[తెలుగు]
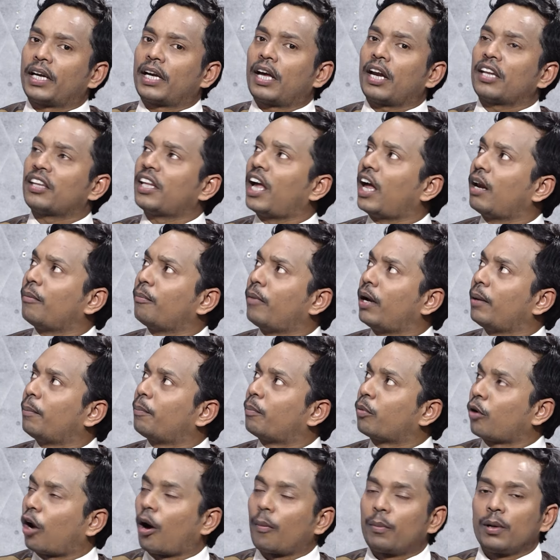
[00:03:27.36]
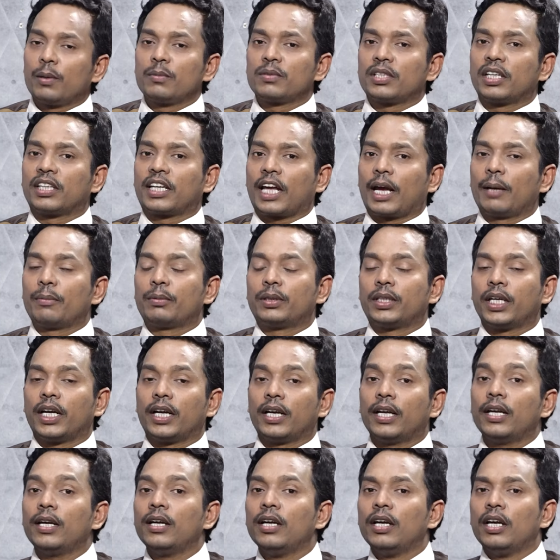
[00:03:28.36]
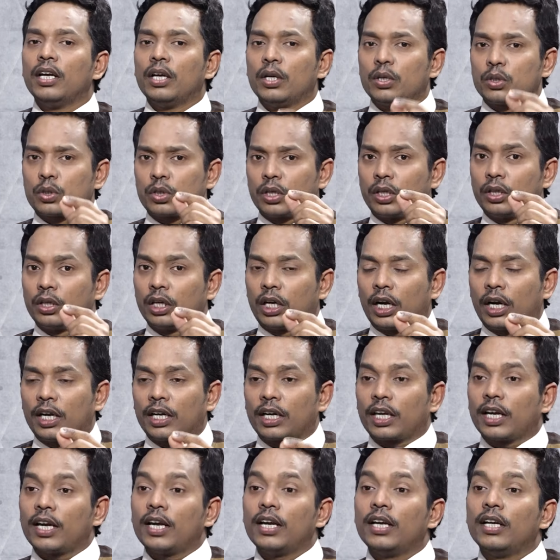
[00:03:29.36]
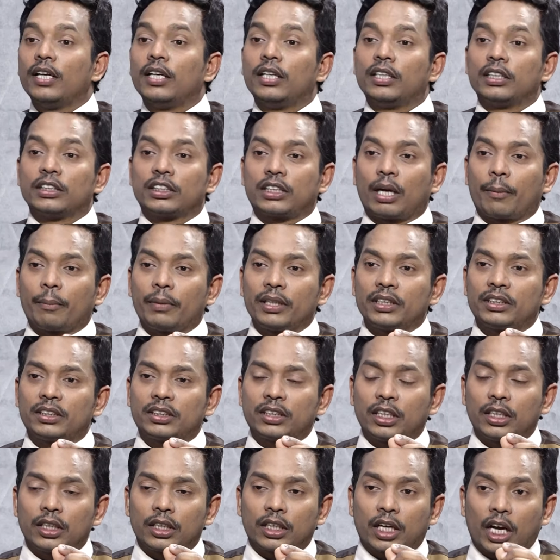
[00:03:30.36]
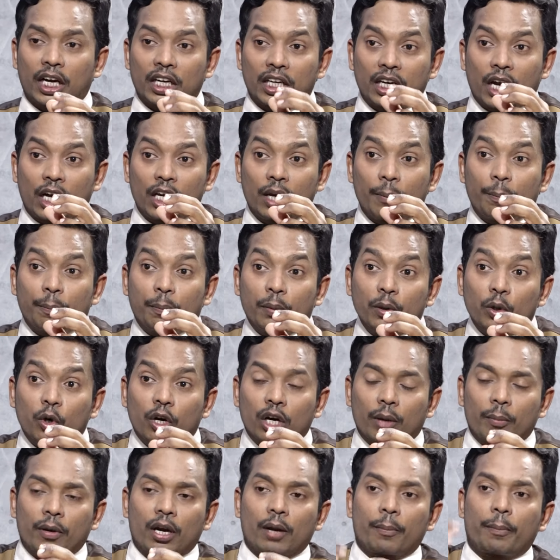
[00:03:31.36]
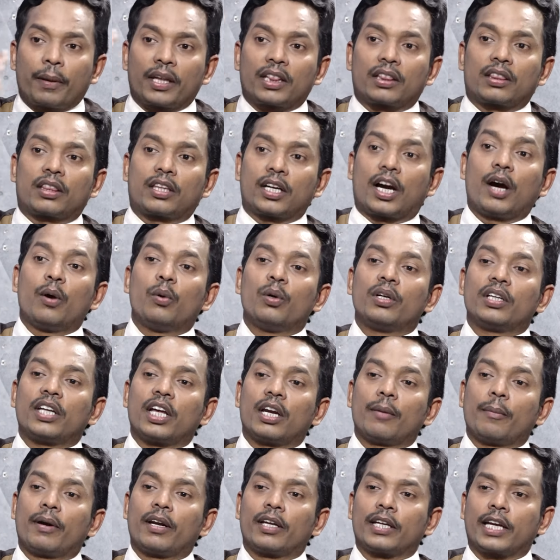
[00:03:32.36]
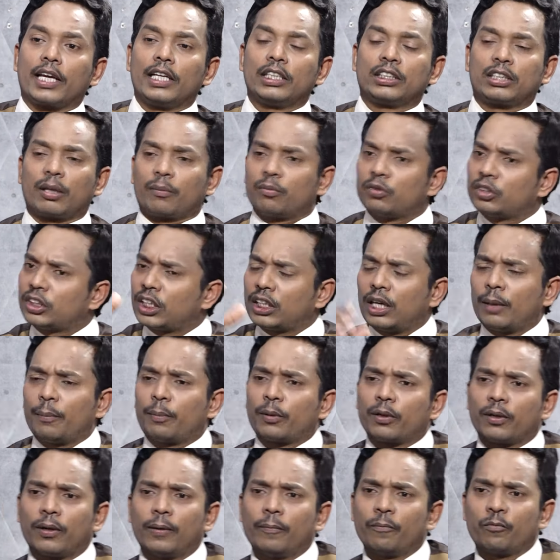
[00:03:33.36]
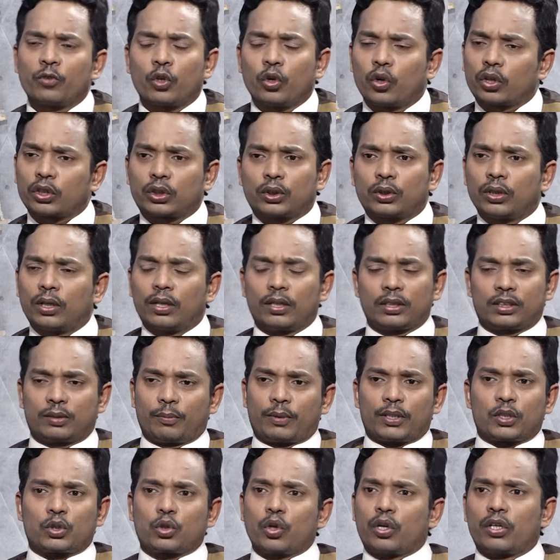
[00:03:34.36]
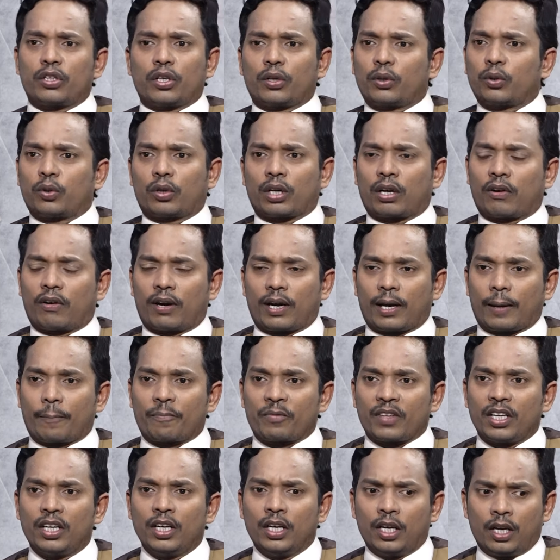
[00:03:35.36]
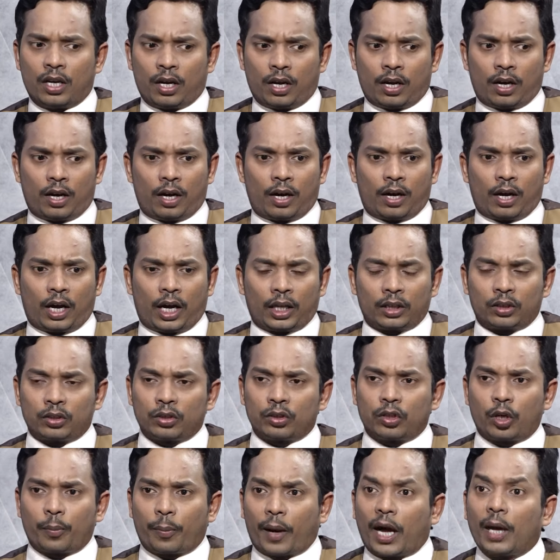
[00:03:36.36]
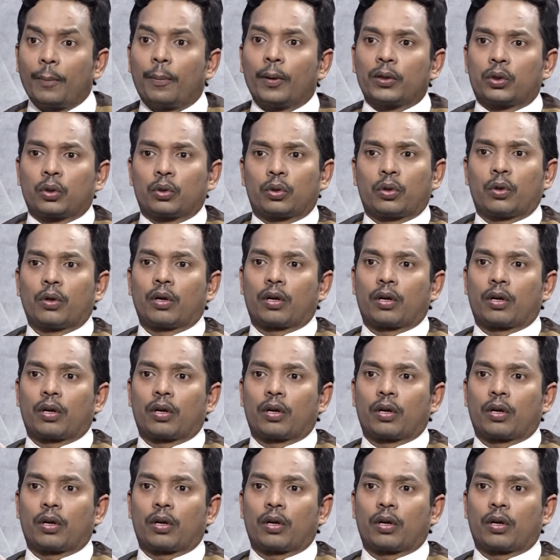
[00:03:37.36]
బిగ్గర్ దాన్ మై ప్రాబ్లమ్స్ అని టైప్ చేయండి సో ఎందుకంటే సమస్య కన్నా ఎప్పుడు కూడా మనం పెద్దగా ఉంటేనే మనం గెలుస్తాం చిన్నప్పుడు మన స్టోరీ చదువుకున్నామండి అందరూ పారిపోతుంటూ